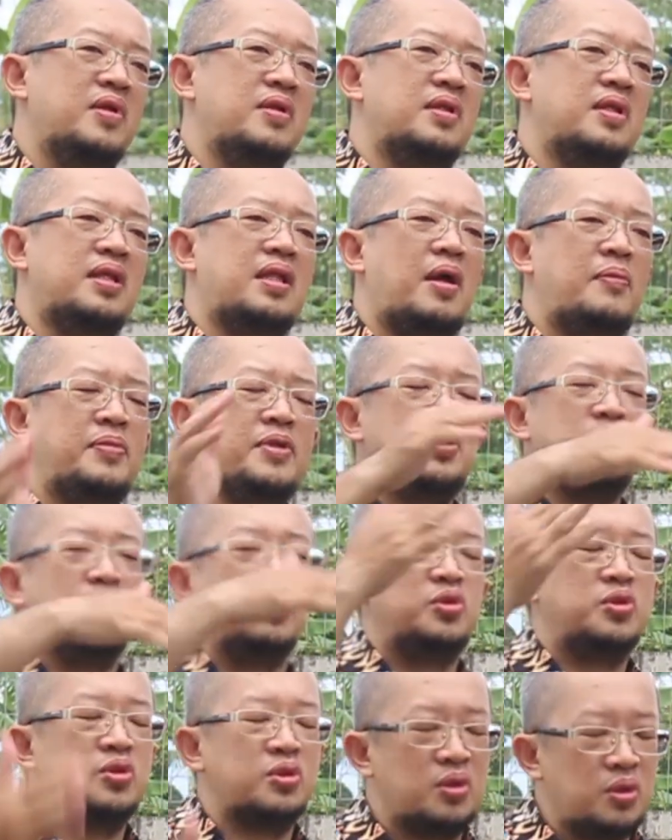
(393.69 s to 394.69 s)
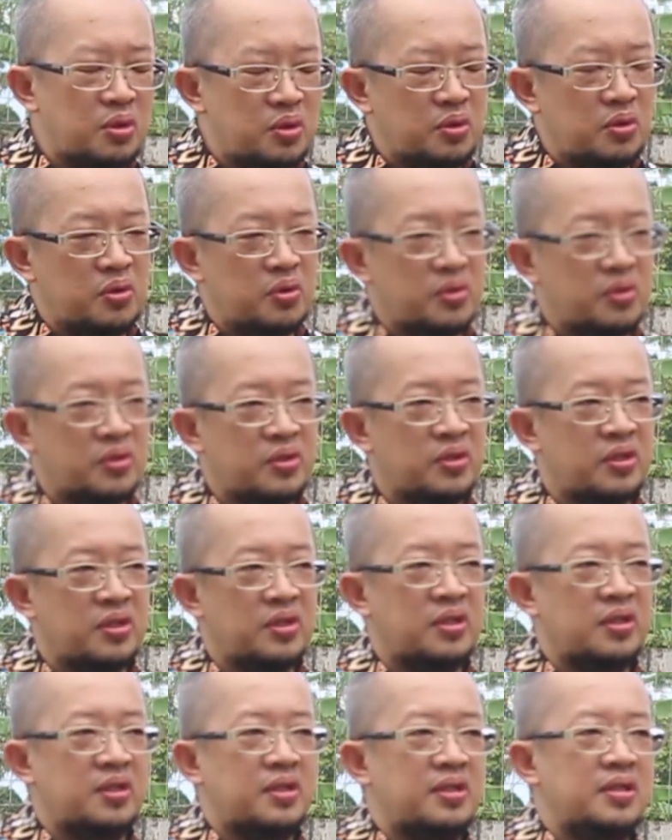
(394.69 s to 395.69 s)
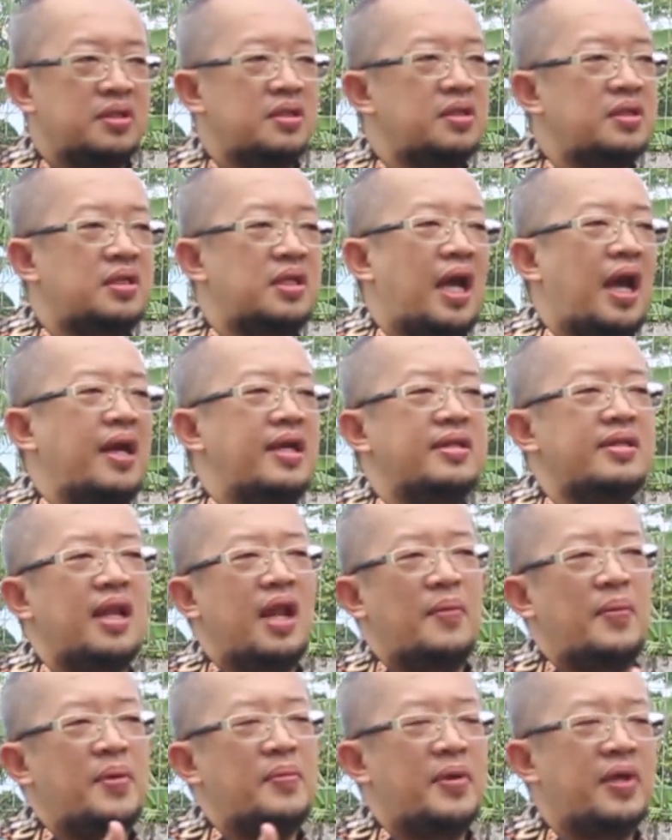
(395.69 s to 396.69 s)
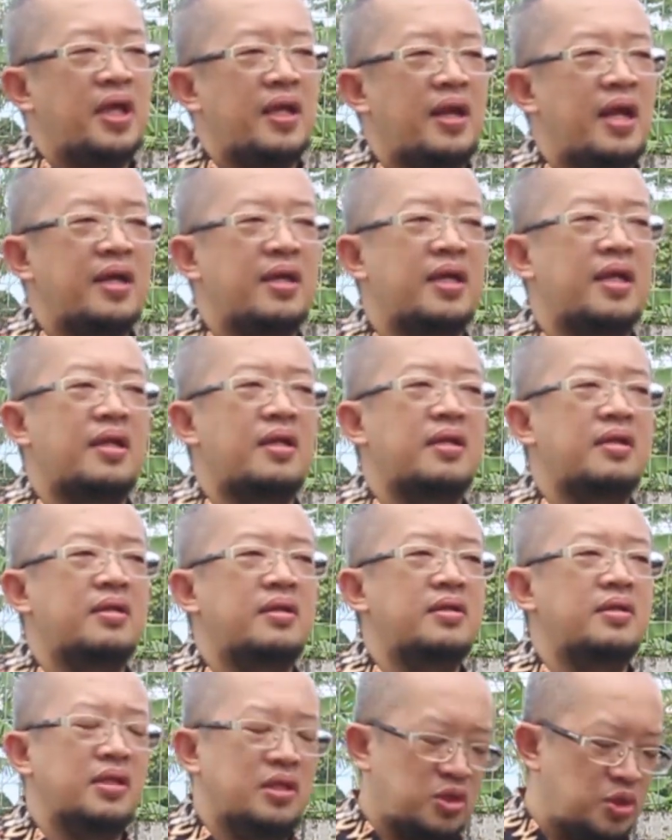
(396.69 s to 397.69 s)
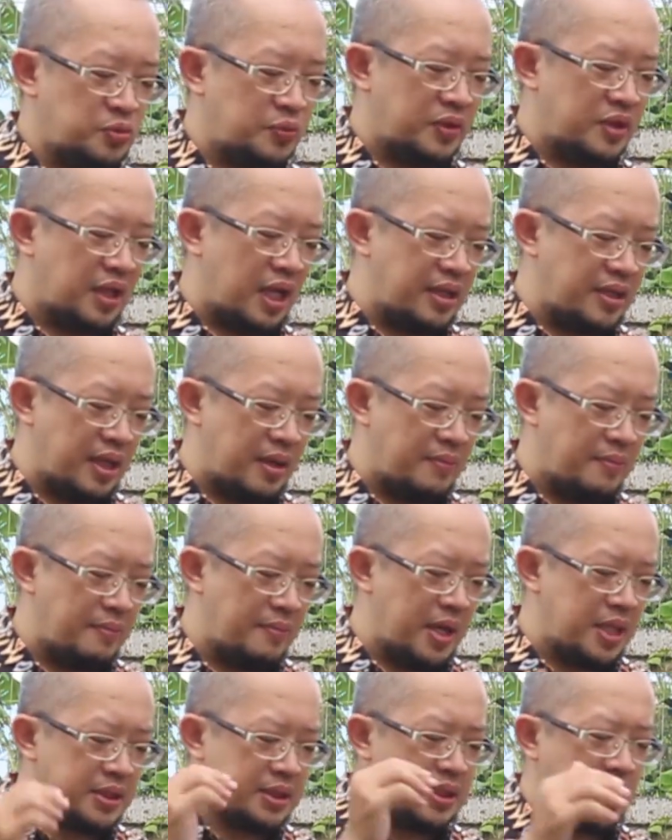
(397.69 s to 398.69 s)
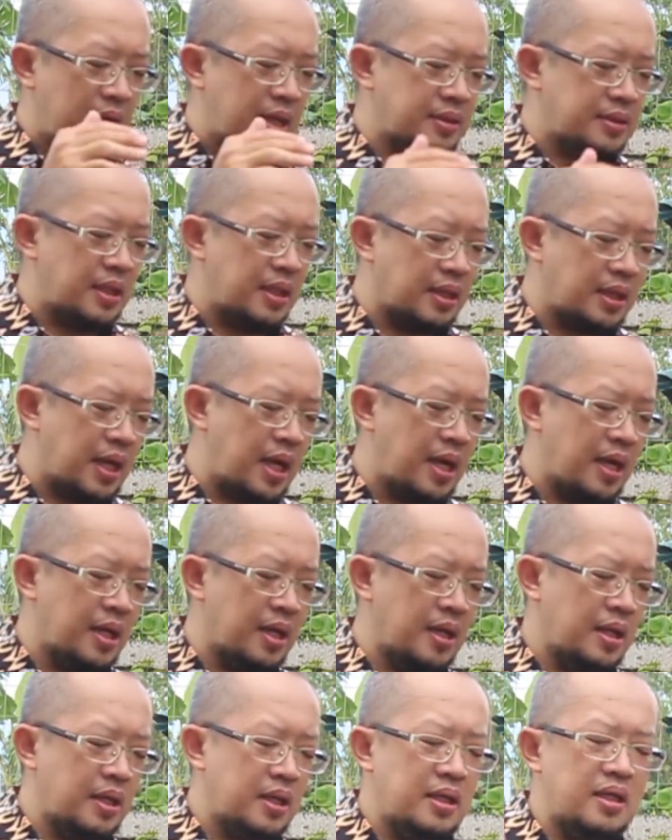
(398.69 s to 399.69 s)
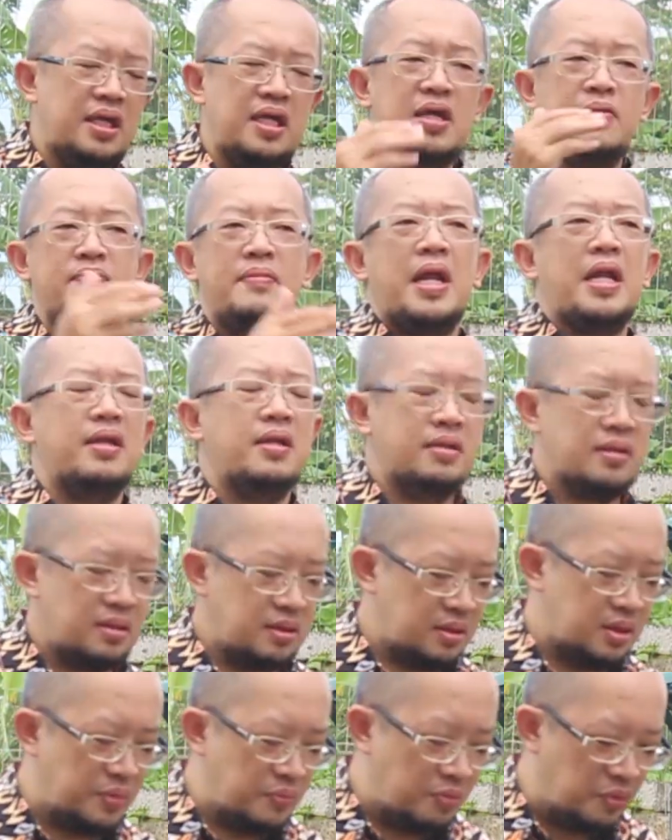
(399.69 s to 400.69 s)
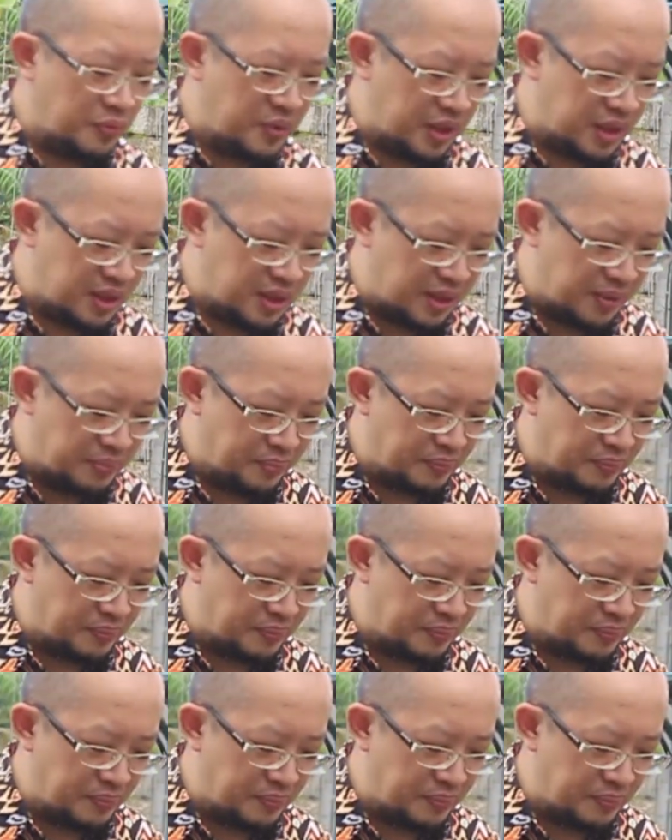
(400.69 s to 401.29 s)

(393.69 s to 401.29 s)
Tetapi justru di ayat 8 bagian akhir Yesus bertanya, masih adakah iman di bumi ini?